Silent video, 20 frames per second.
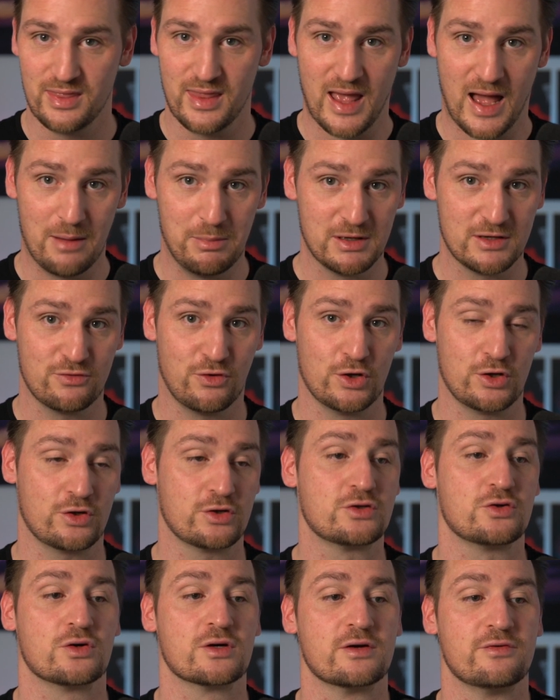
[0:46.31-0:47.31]
aber ich wollte
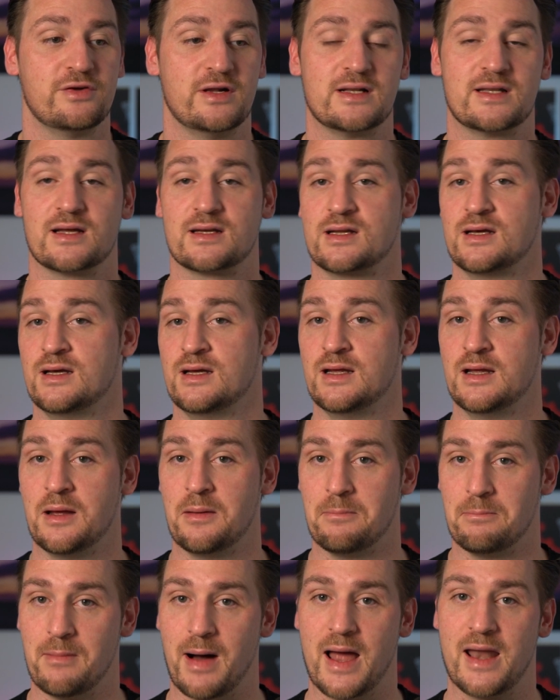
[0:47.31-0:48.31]
euch ungefiltert
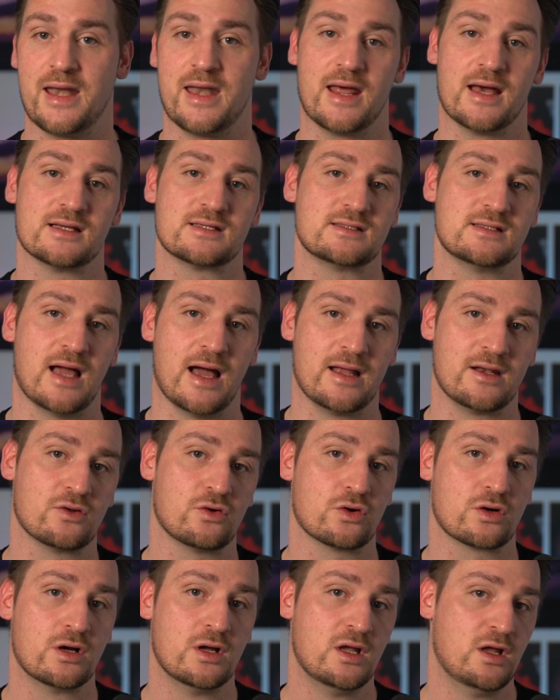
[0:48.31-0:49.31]
meinen ersten
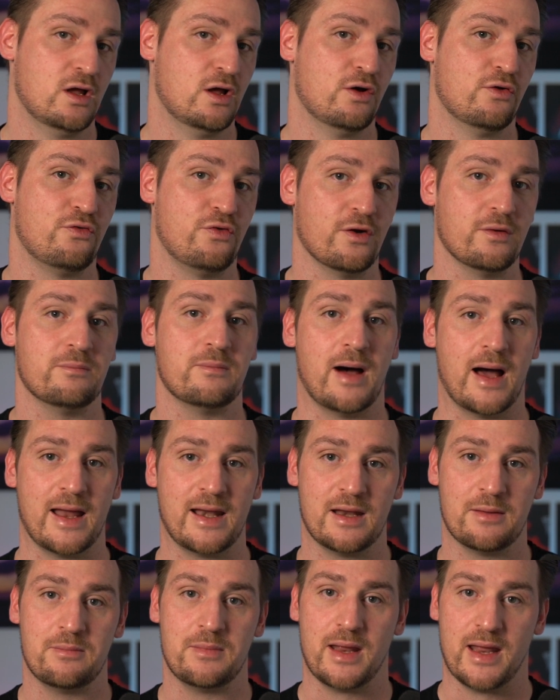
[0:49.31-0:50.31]
Eindruck von
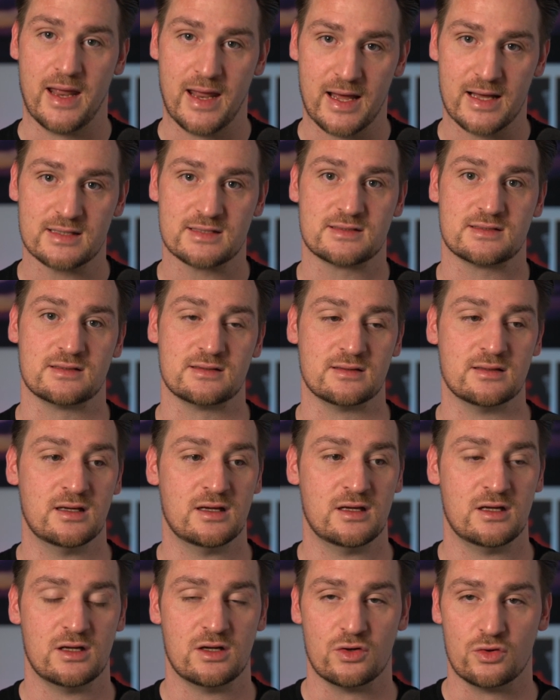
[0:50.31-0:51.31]
meinem ersten
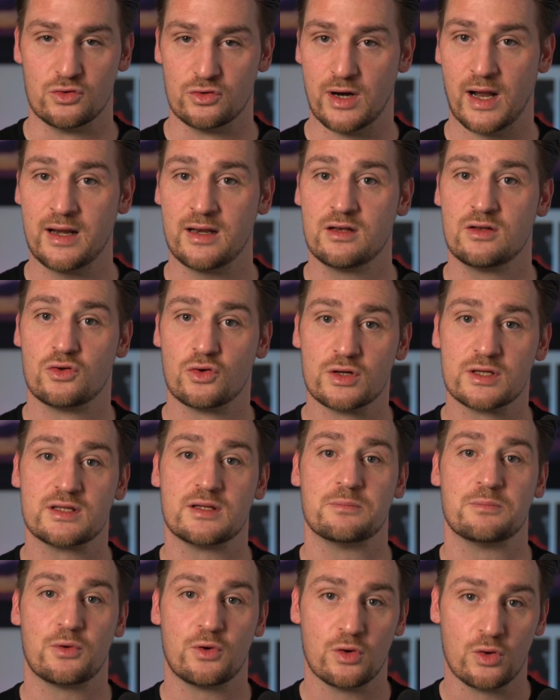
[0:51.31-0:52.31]
Run durch
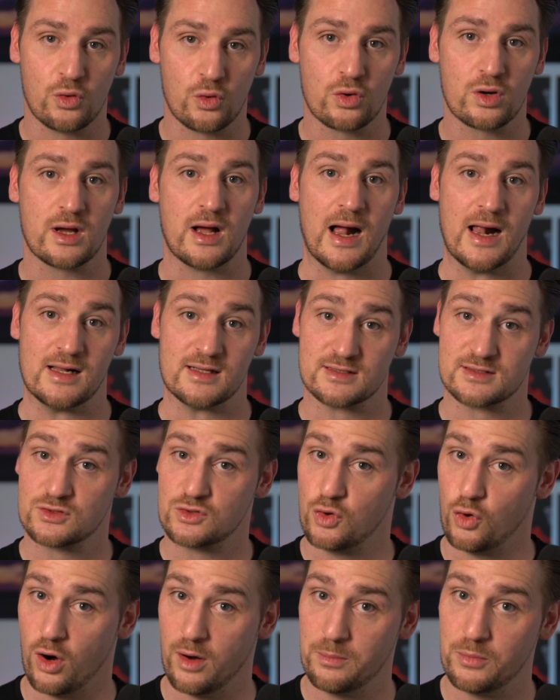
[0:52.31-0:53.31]
den Prolog als
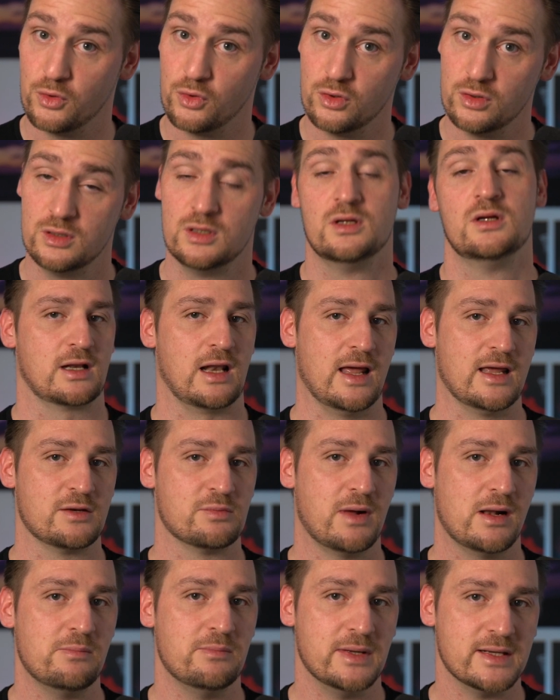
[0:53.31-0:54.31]
Corpo
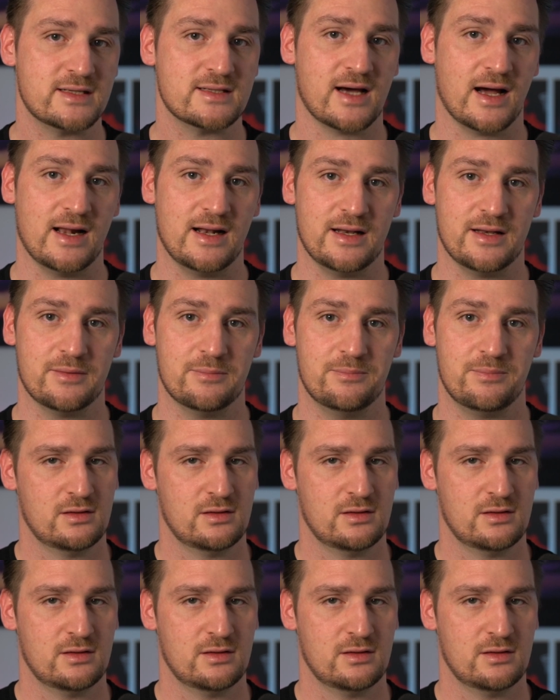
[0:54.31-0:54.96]
gleich mal mitteilen.